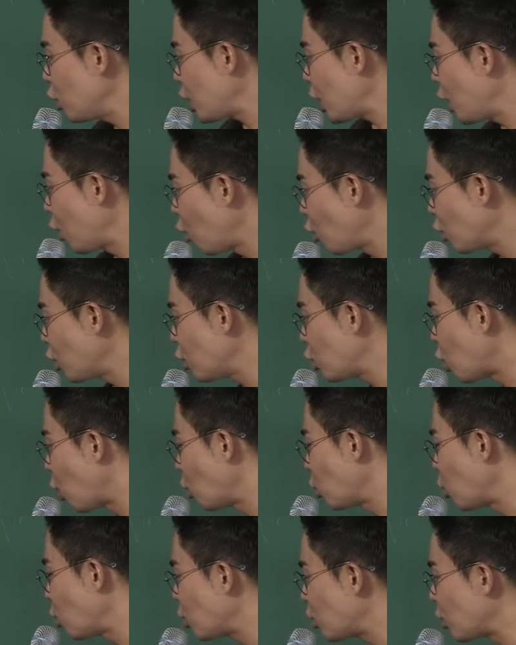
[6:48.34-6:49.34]
이제 여기는
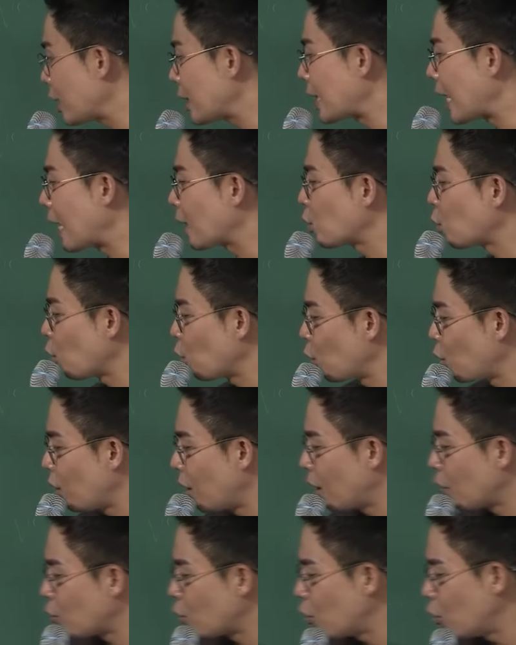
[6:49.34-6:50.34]
정도전의 상소를
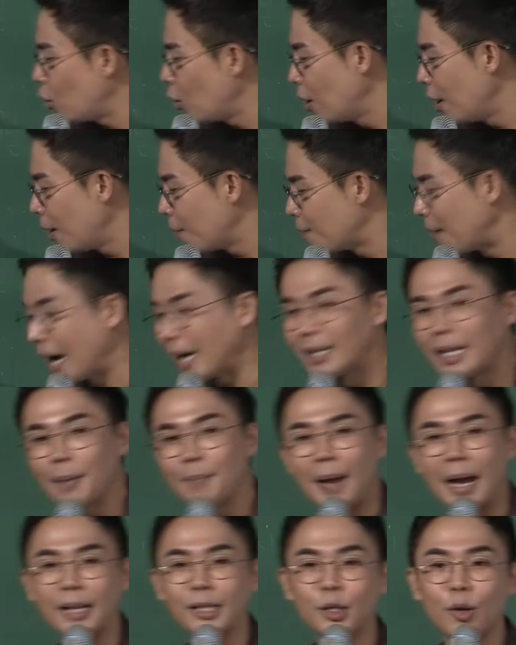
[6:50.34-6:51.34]
해갖고 막내
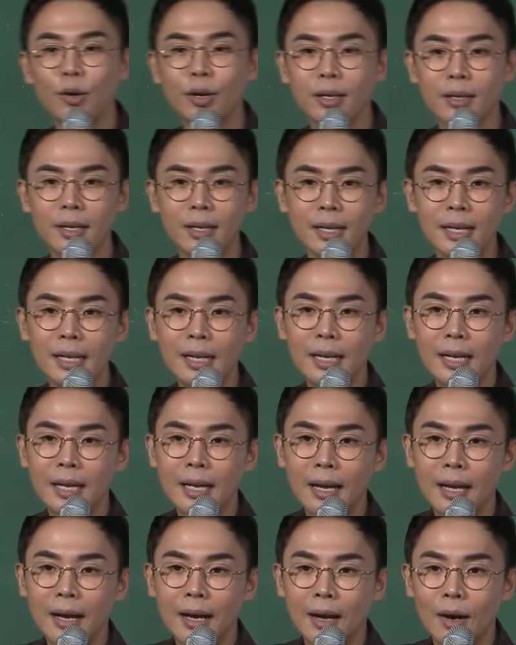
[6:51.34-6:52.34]
방석이를
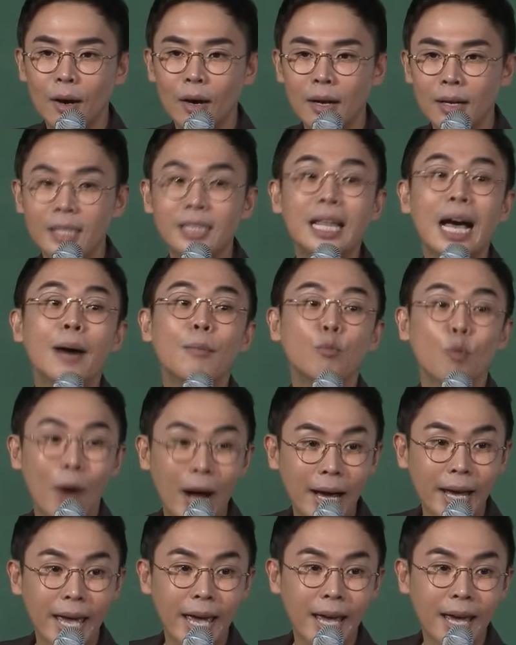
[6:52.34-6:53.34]
그 다음
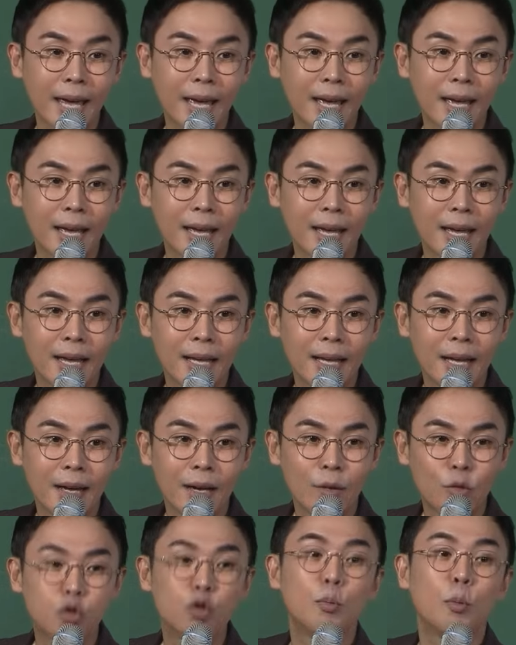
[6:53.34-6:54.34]
왕의
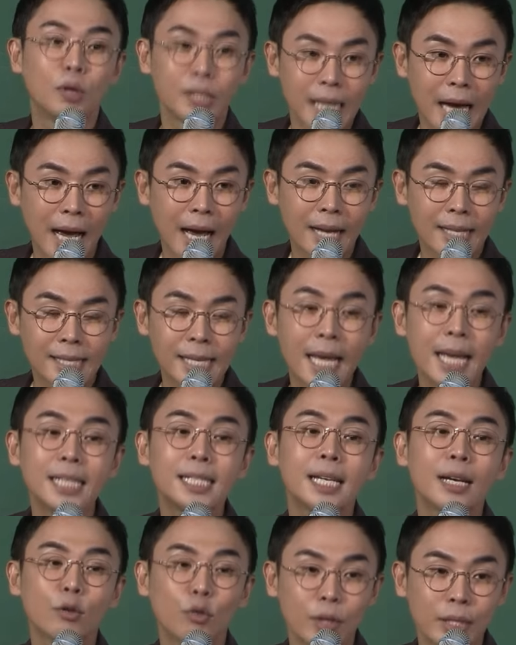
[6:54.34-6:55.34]
후보자
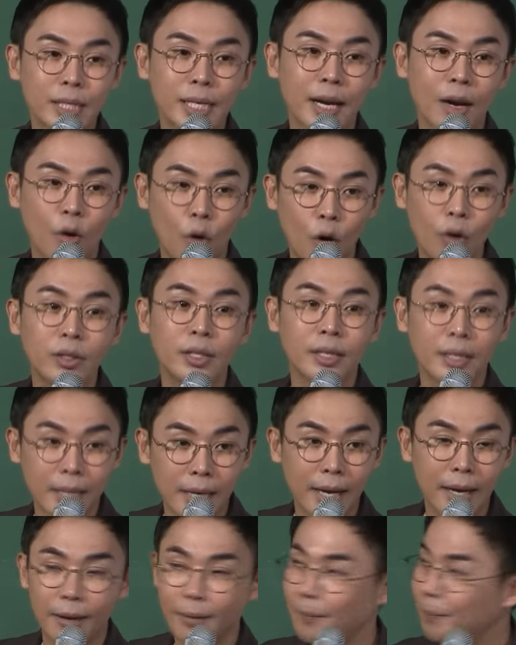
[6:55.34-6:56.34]
세자로 이제 건의를
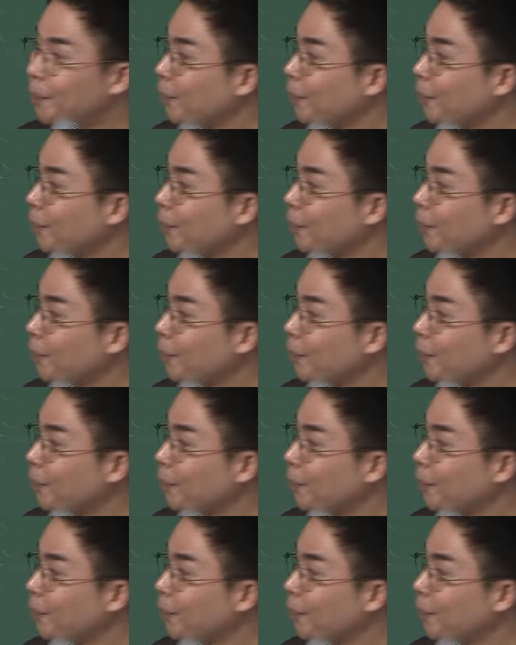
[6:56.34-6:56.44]
해요.